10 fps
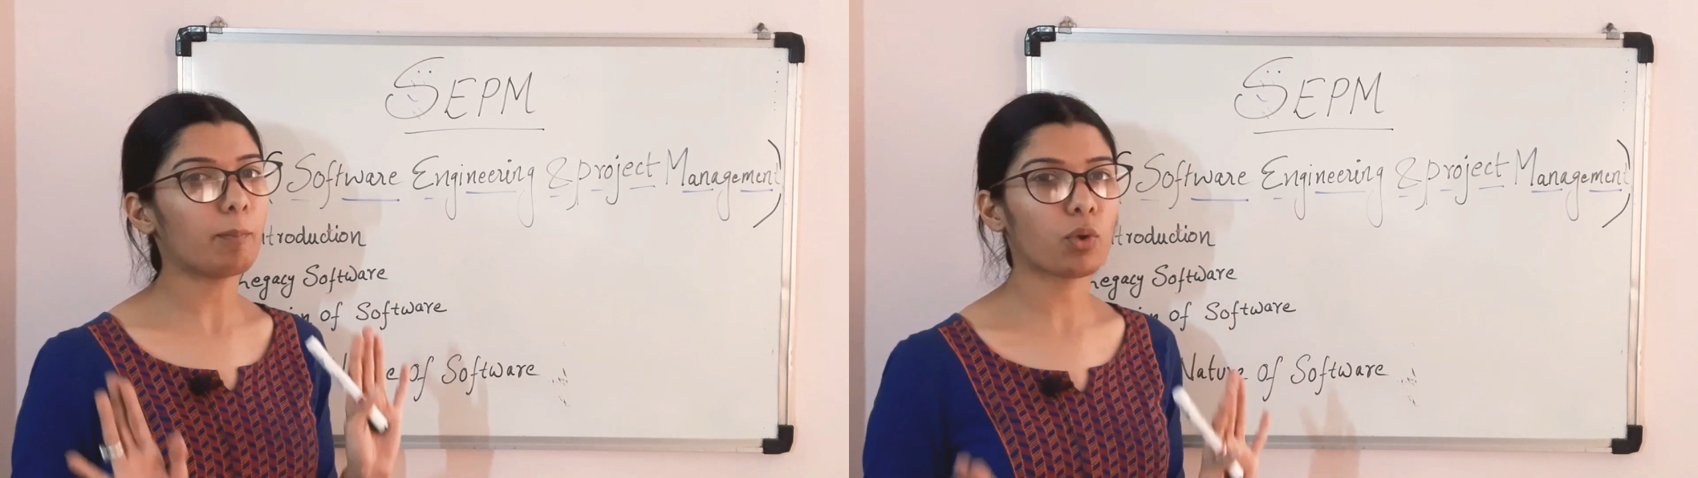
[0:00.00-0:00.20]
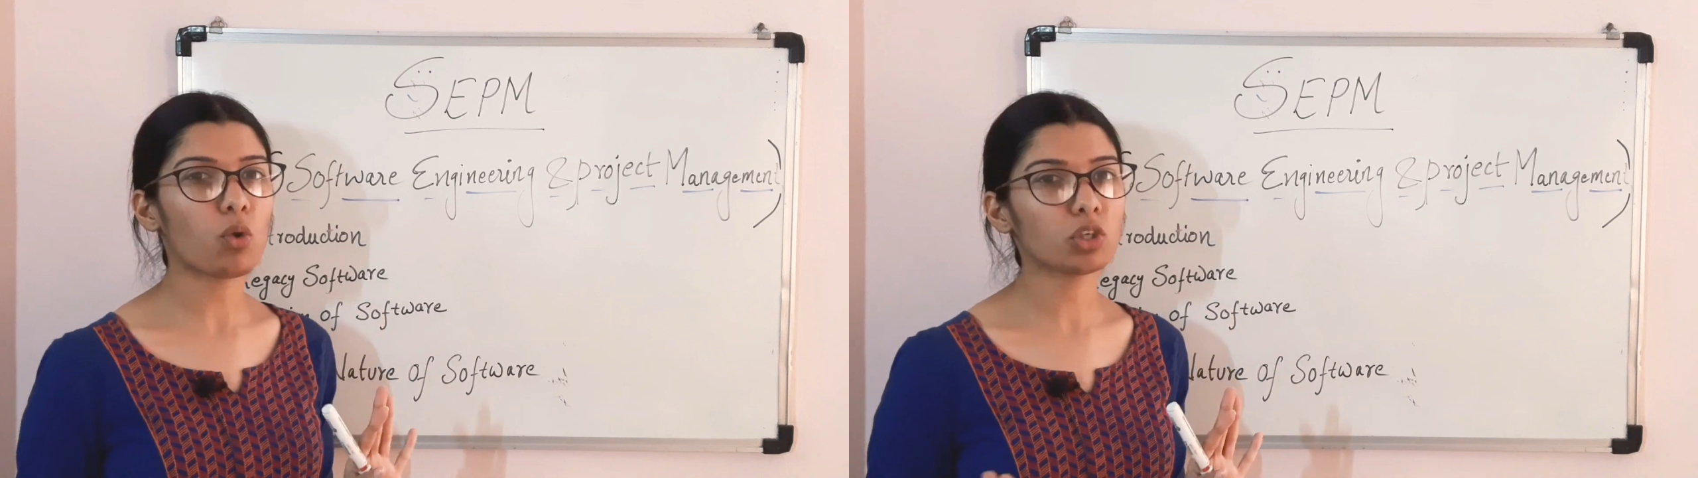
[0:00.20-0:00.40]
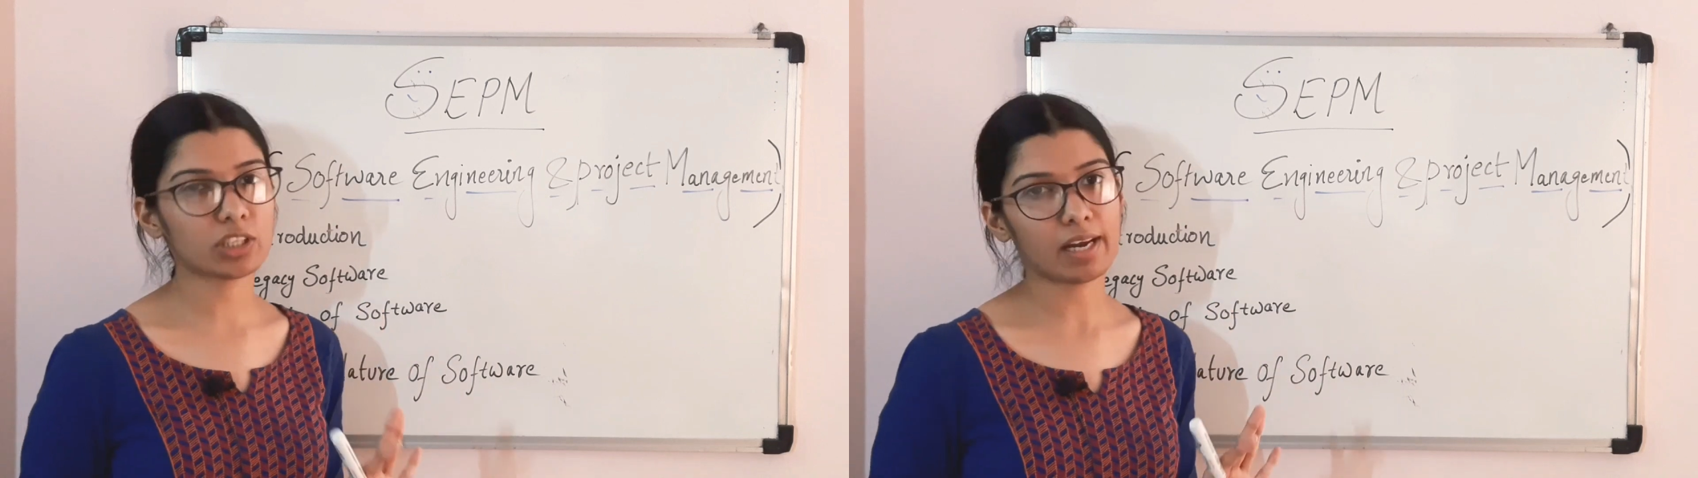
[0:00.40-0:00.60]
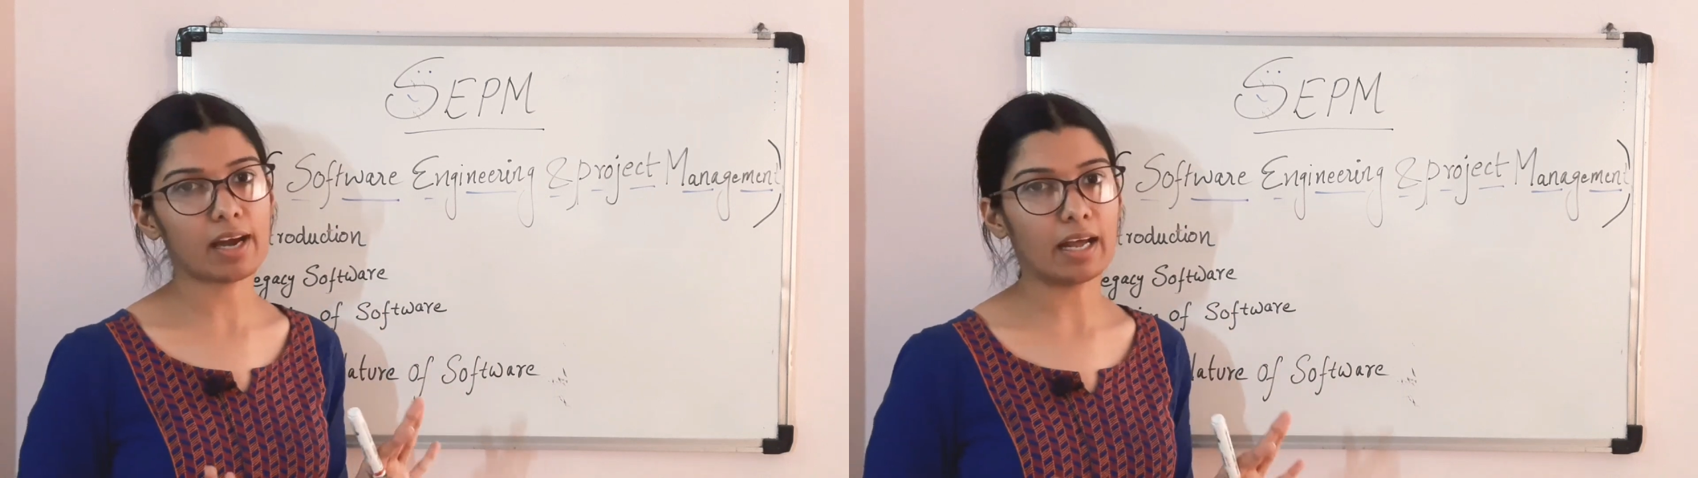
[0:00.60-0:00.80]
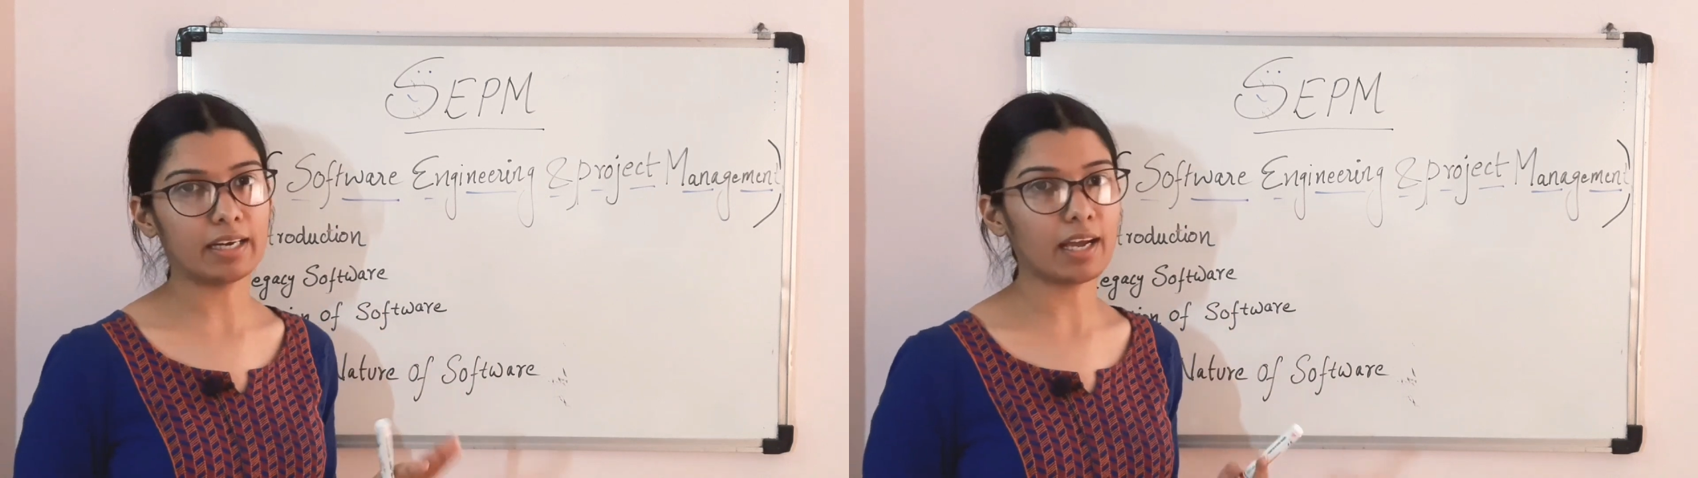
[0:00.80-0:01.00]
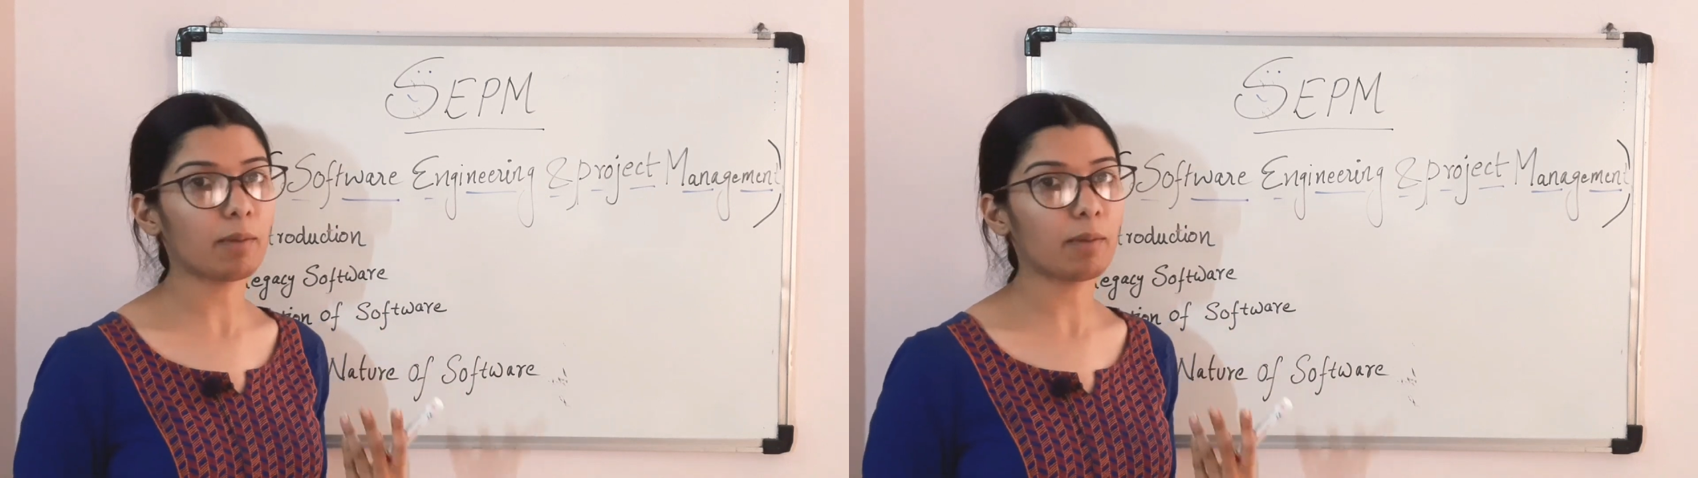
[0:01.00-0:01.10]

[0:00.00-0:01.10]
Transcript: अप्रोच लगानी है